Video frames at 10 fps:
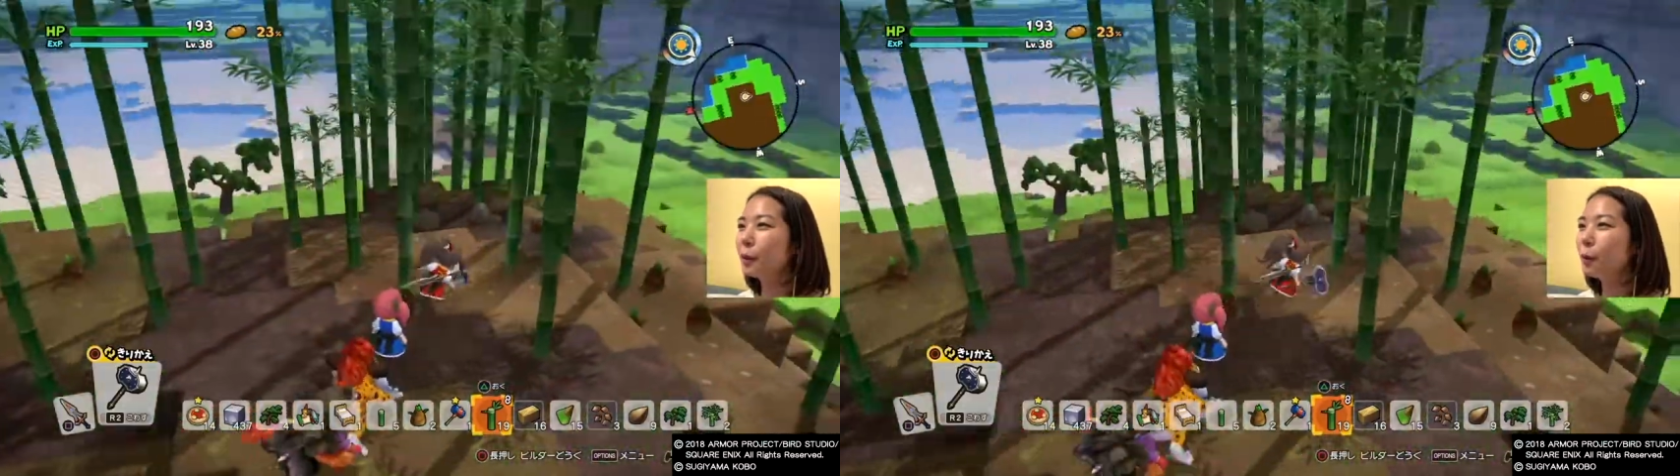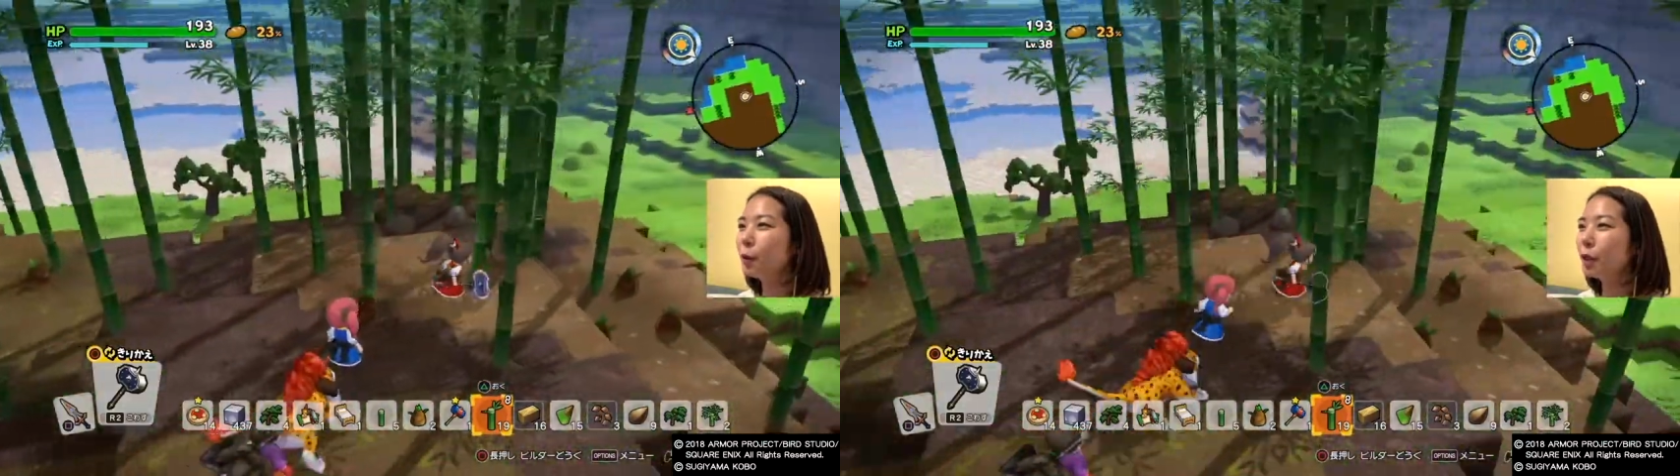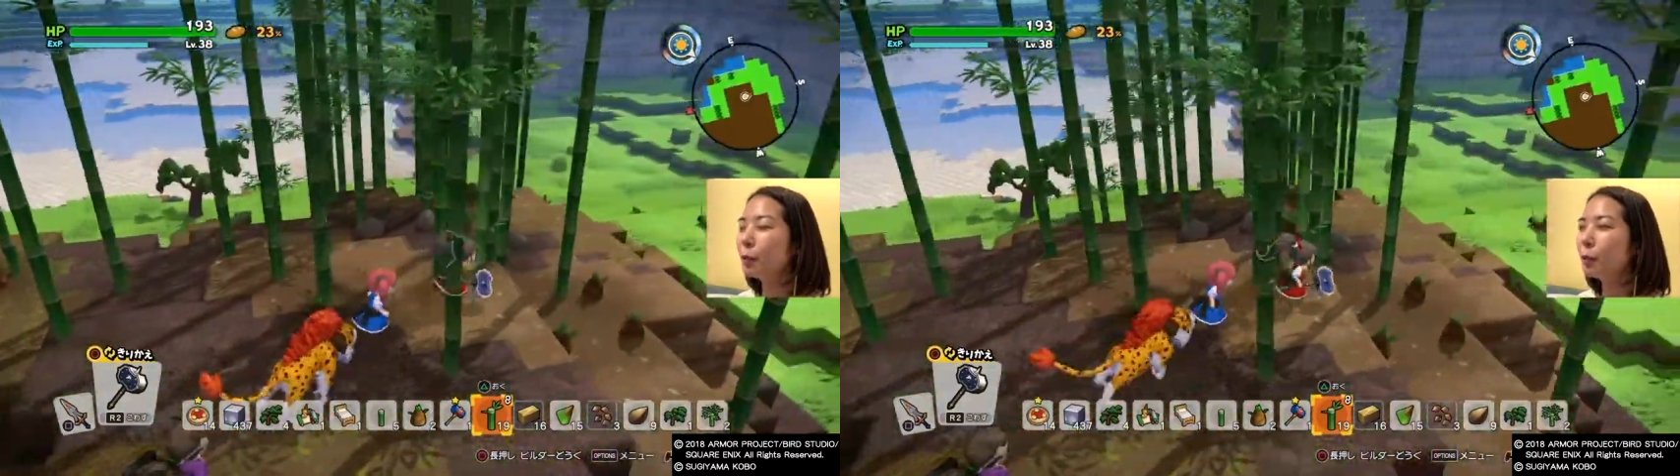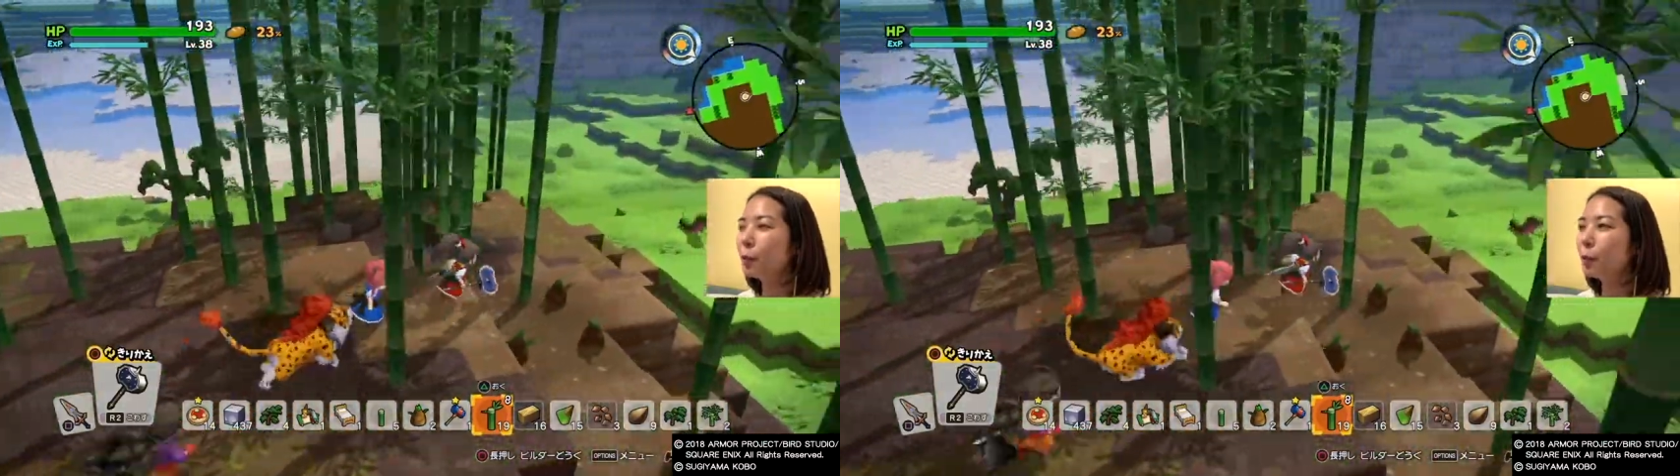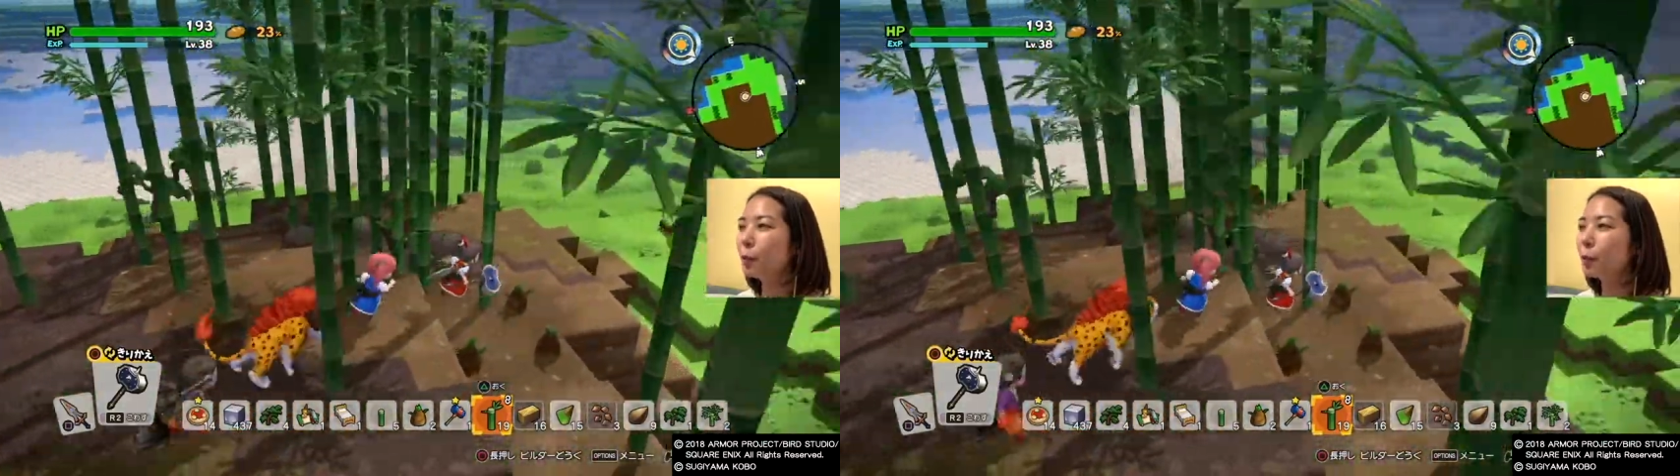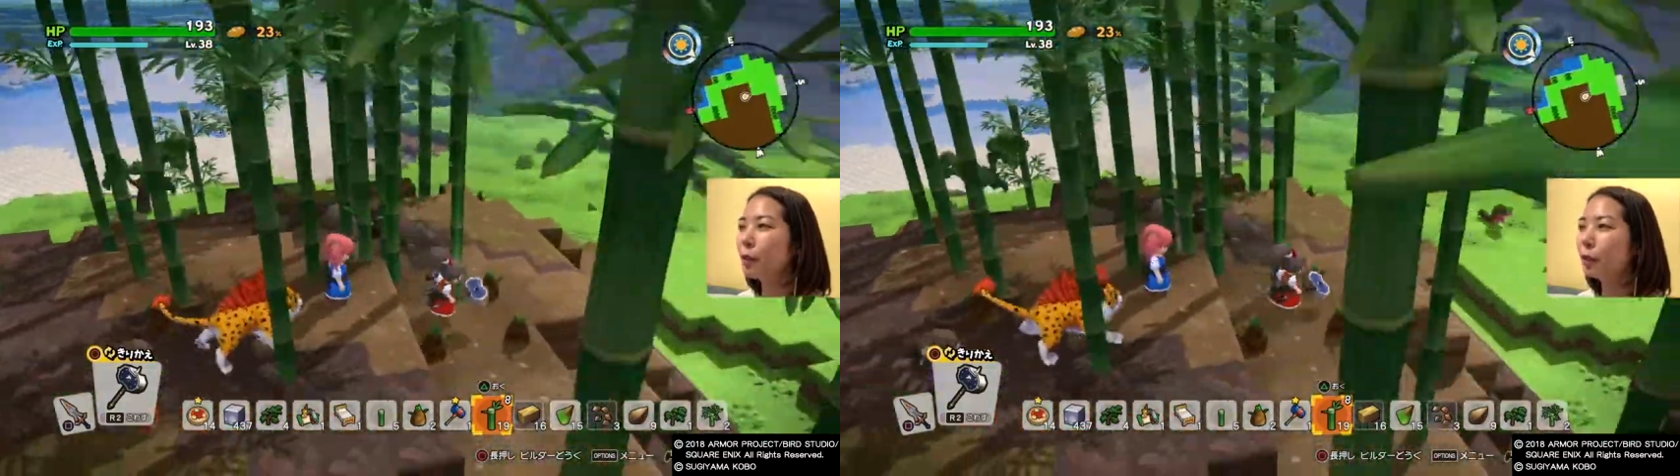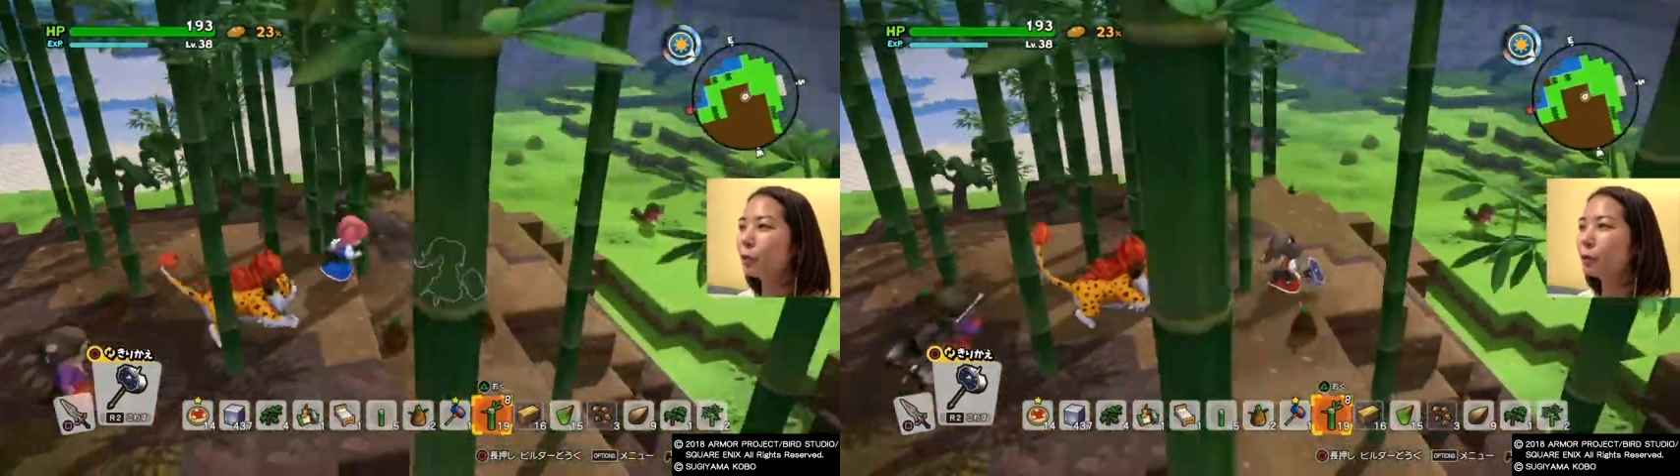他にもいろいろある